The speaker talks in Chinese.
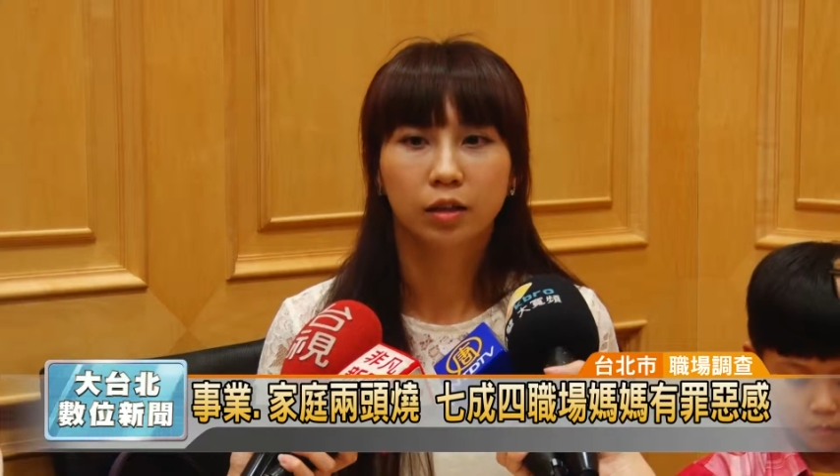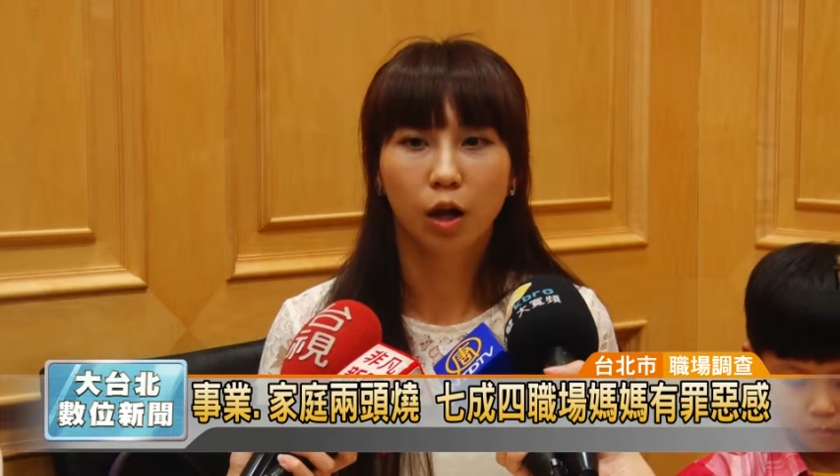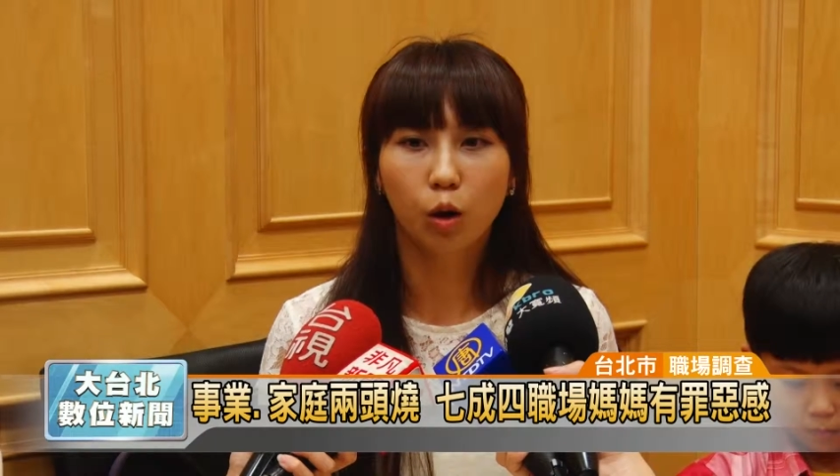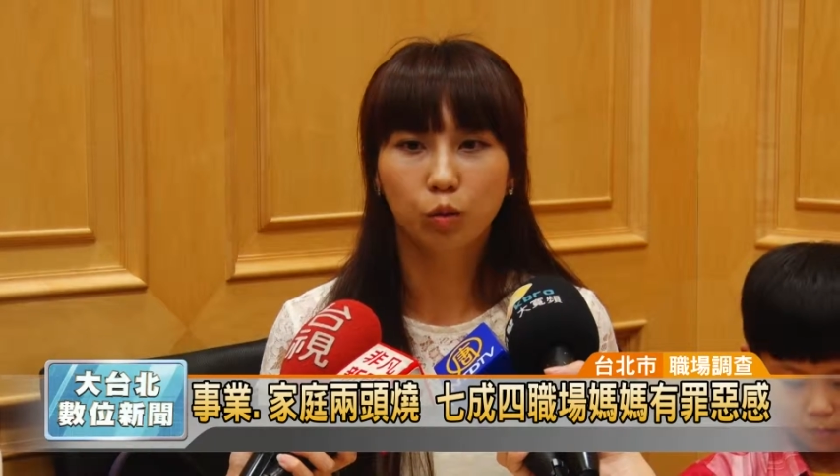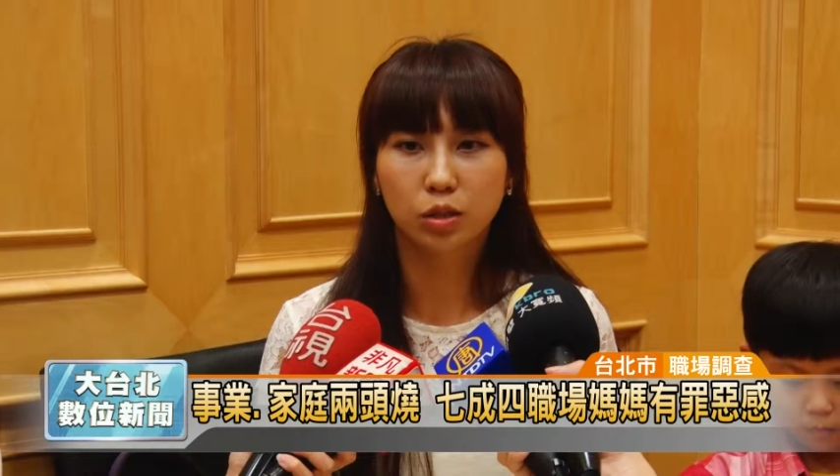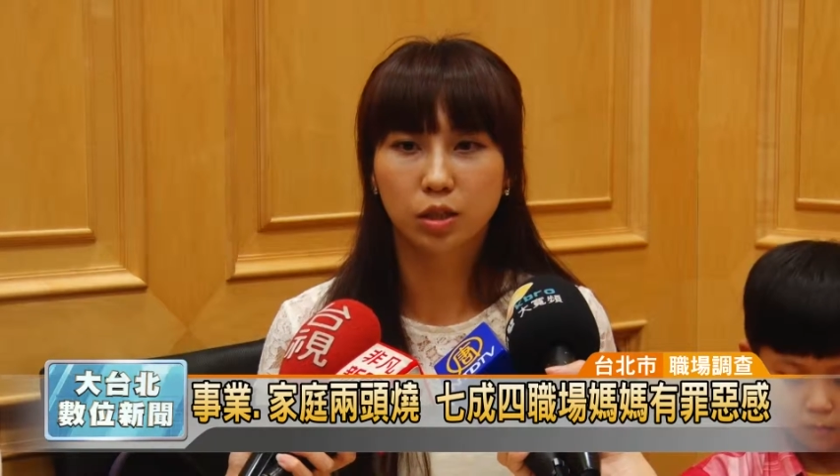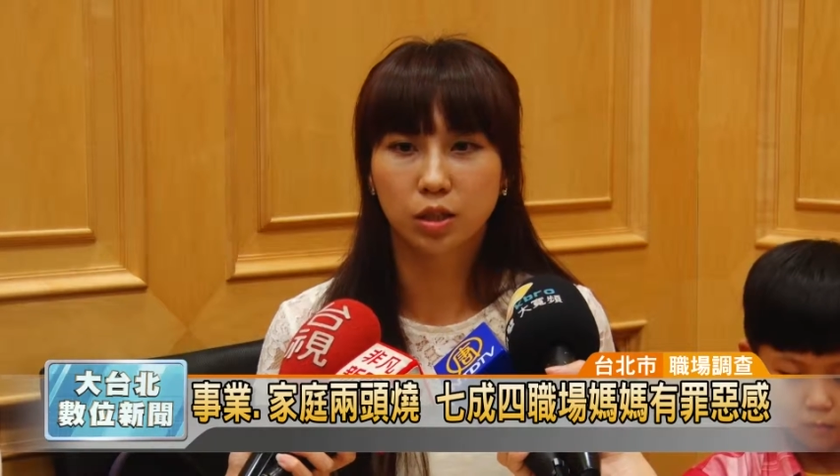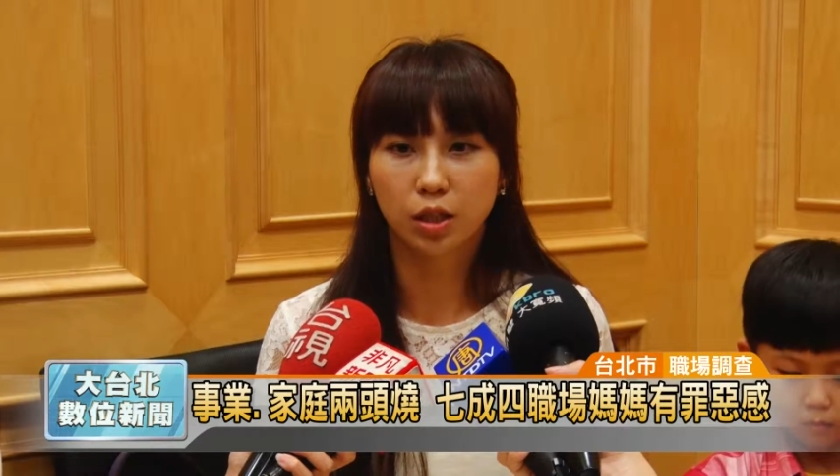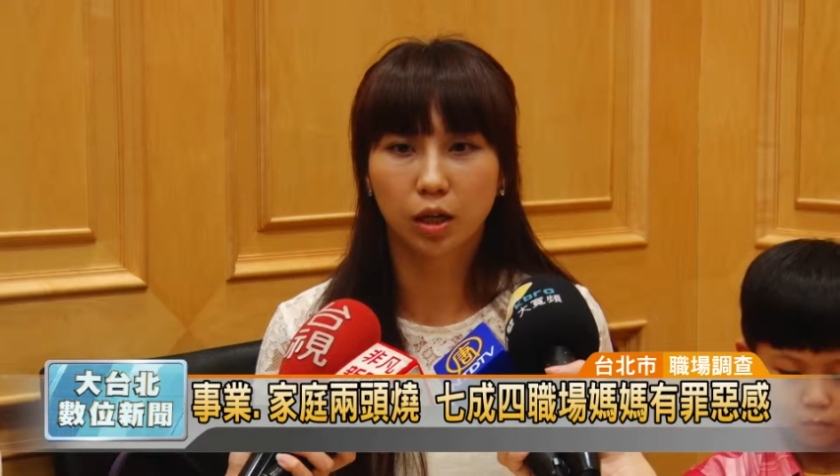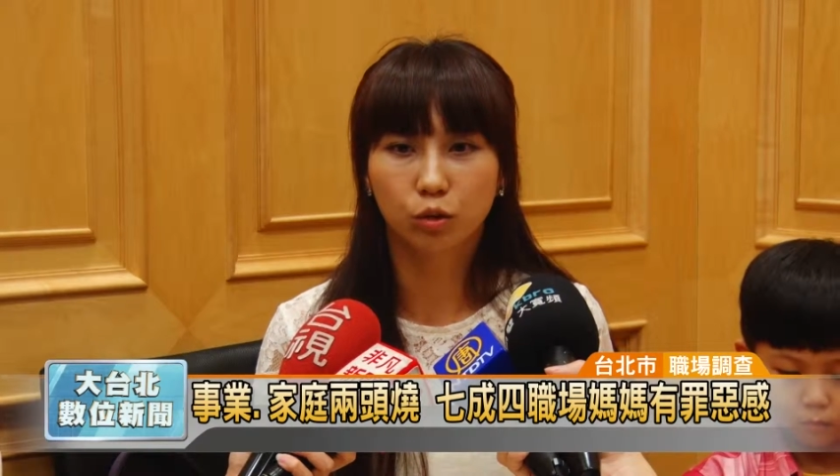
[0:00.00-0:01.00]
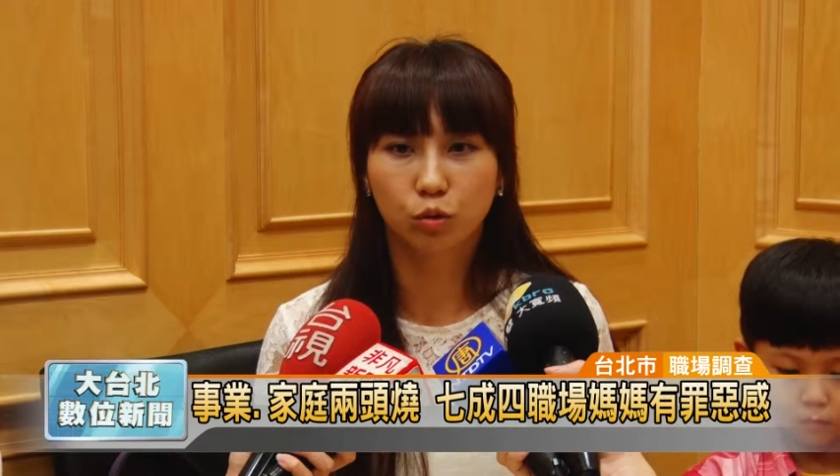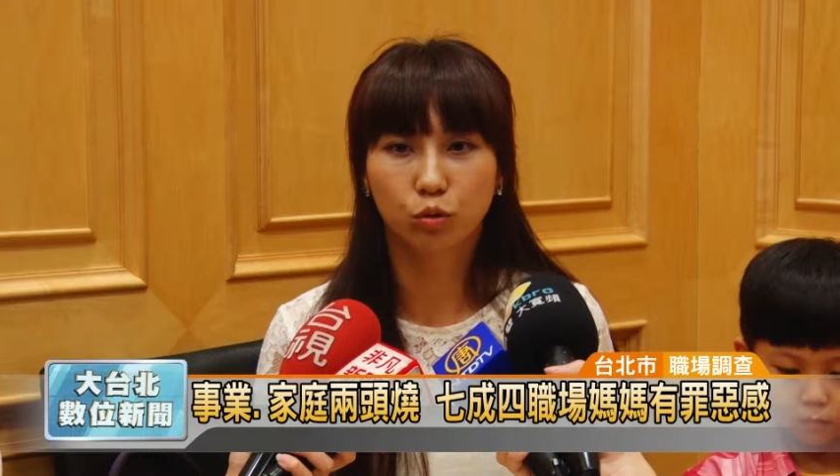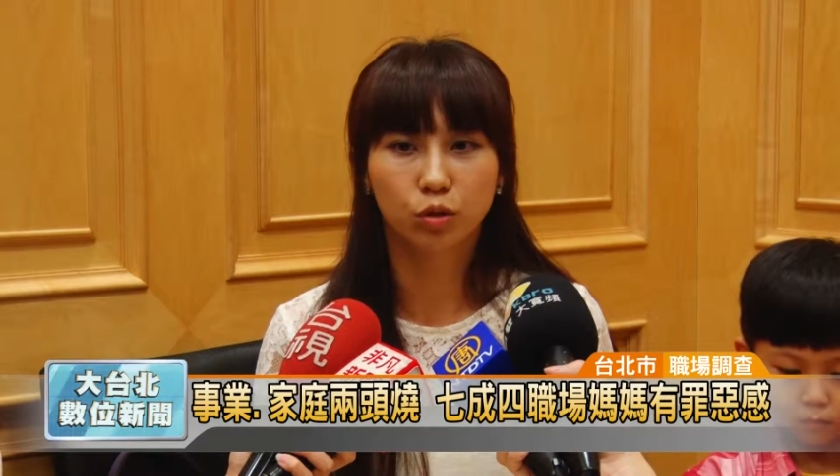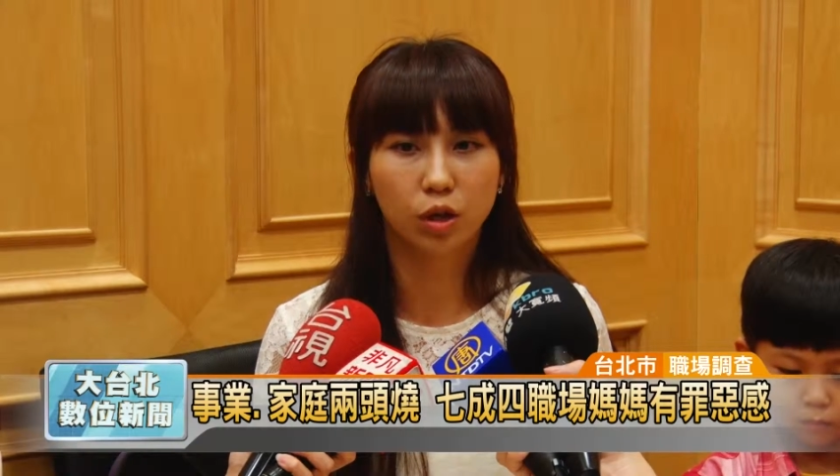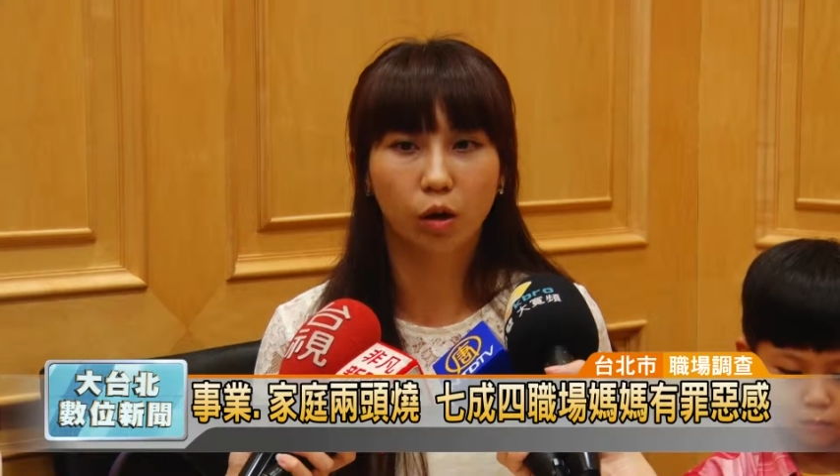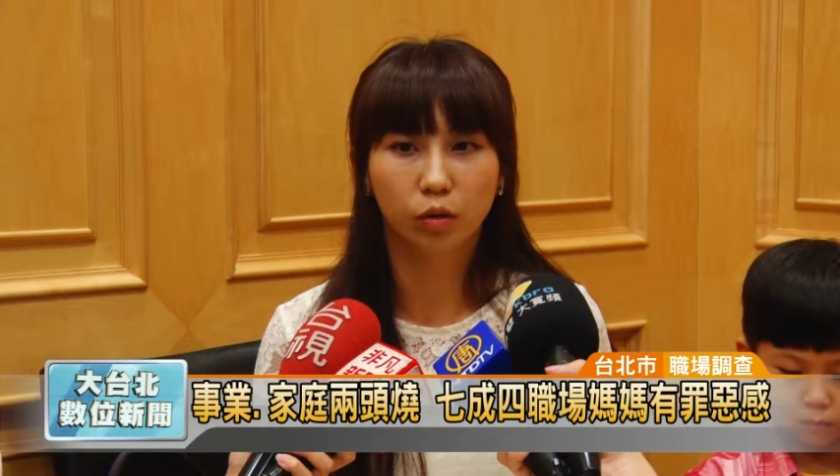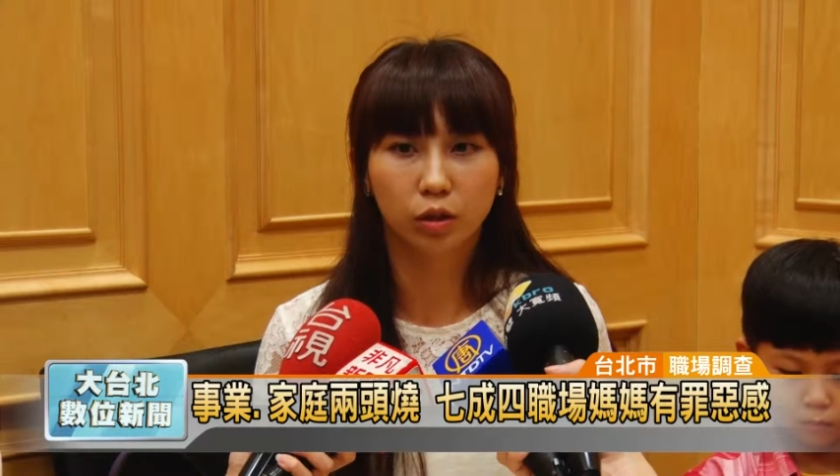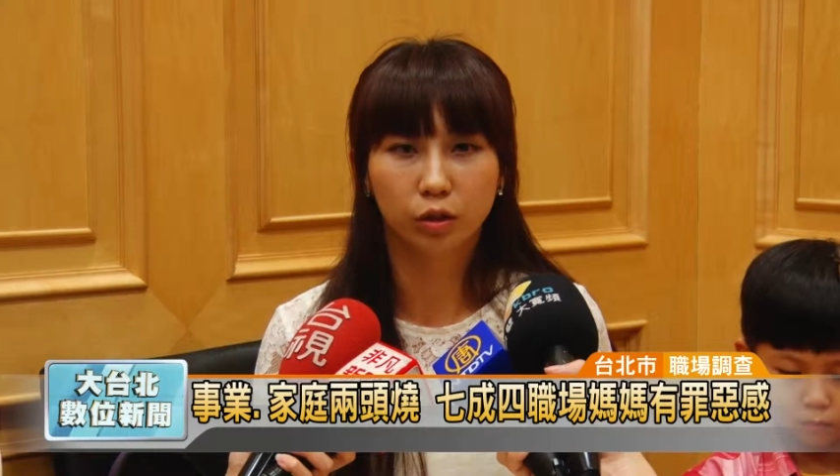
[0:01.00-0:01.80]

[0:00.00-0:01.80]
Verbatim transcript: 然后我自己现在就去找了